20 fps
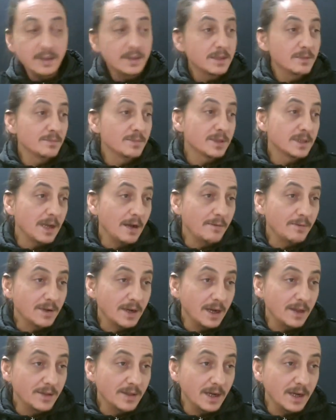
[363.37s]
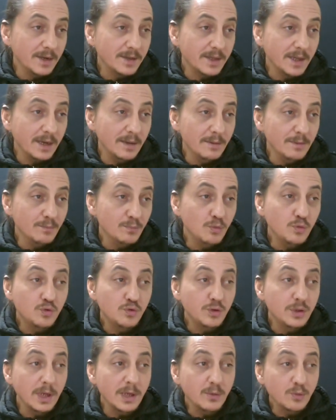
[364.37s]
isim safkanlar da
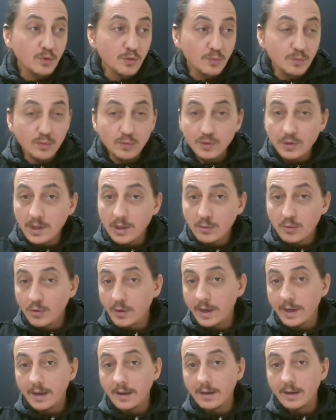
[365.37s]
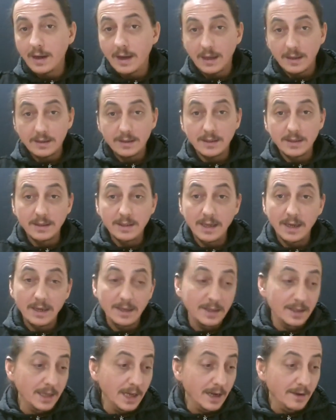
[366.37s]
bütçe durumunuza göre altlıya
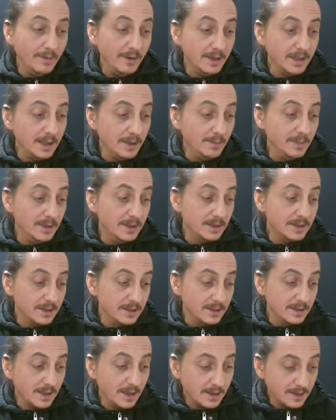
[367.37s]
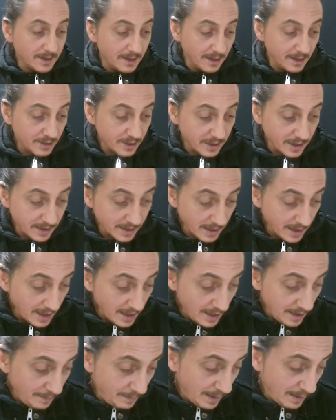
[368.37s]
ilave edebilirsiniz arkadaşlar.
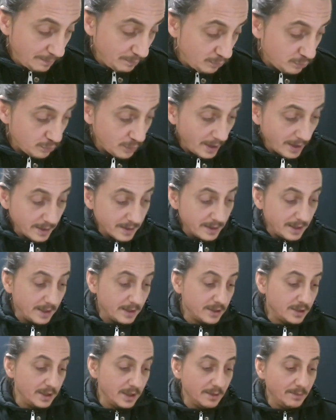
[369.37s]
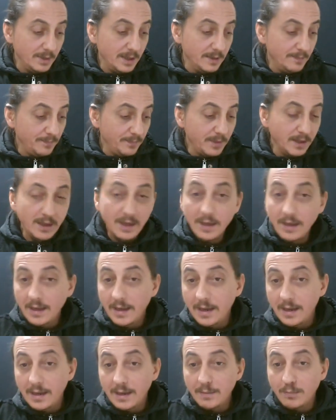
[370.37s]
Ben bütün arkadaşlarıma
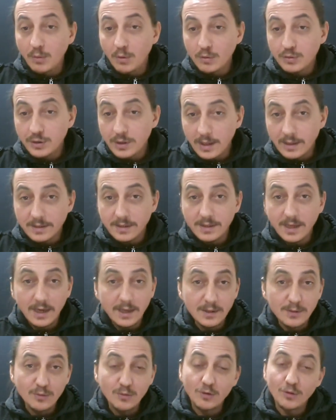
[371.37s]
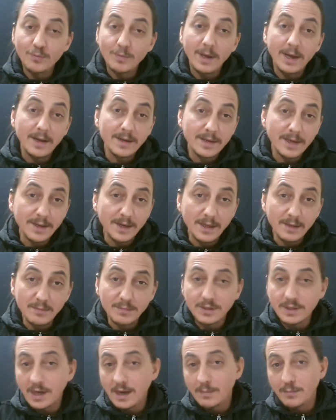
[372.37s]
e, bol şanslar diyorum. Eğer
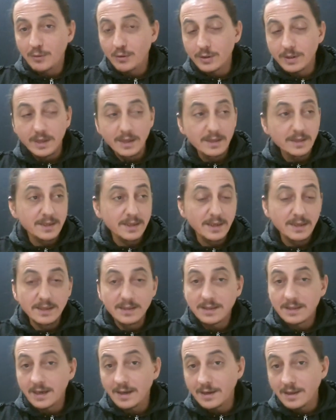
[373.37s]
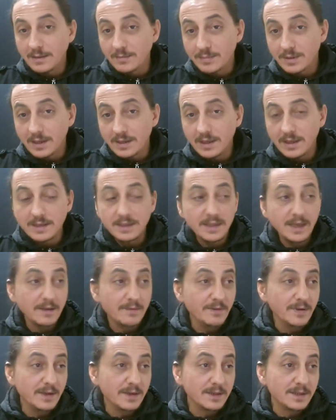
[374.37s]
kanalımıza abone değilseniz, kanalımıza
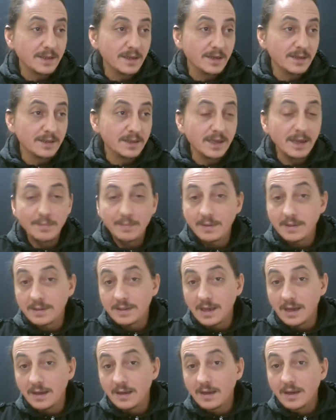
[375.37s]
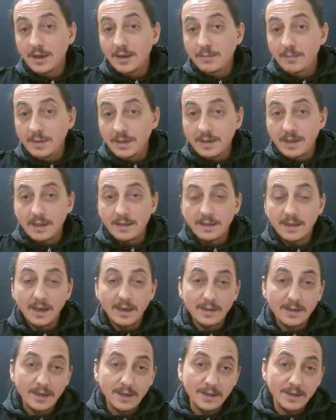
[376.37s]
destek verirseniz hepinize
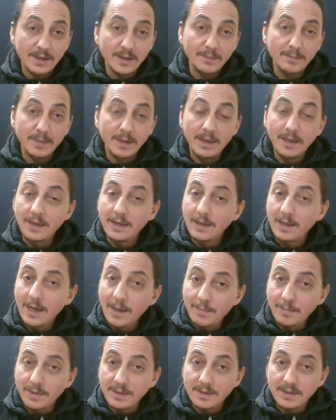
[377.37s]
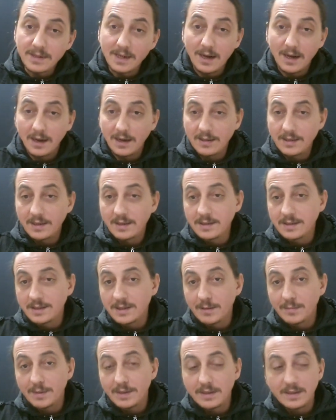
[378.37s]
minnettar kalırım. E, hepinize
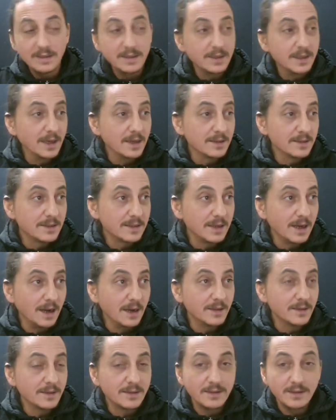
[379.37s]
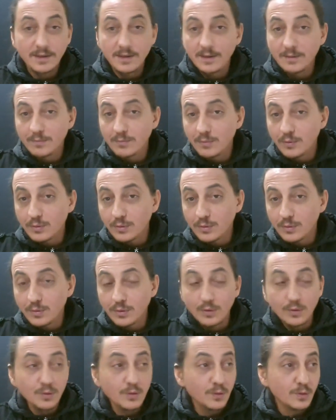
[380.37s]
ailenizle birlikte sağlıklı,
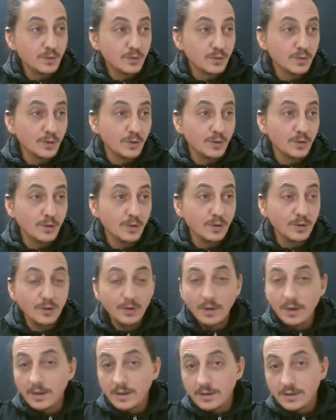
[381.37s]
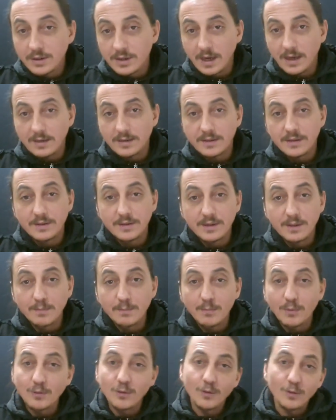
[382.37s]
mutlu, huzurlu,
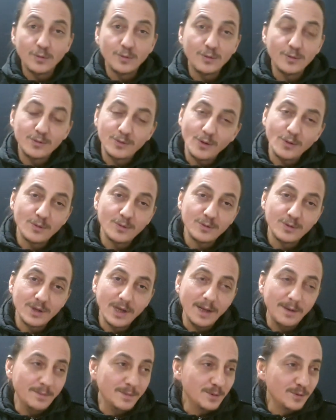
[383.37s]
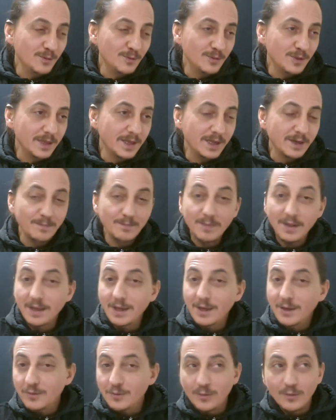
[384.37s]
şansınızın bol olduğu çok güzel bir gün dilerim.
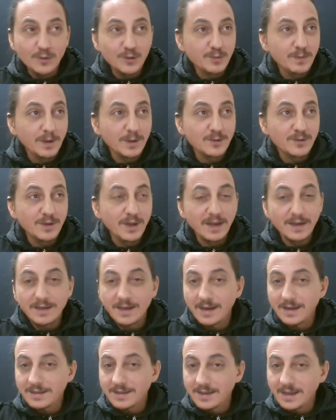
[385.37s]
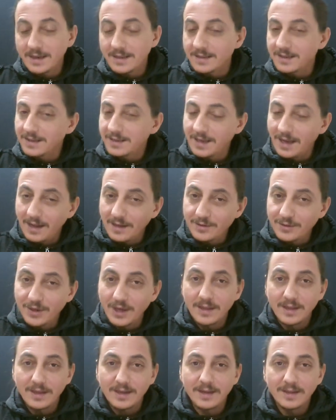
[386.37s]
Görüşmek üzere arkadaşlar.
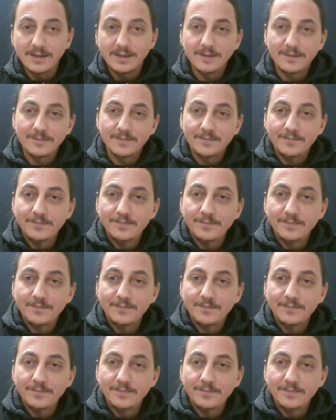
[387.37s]
Sağlıcakla kalın.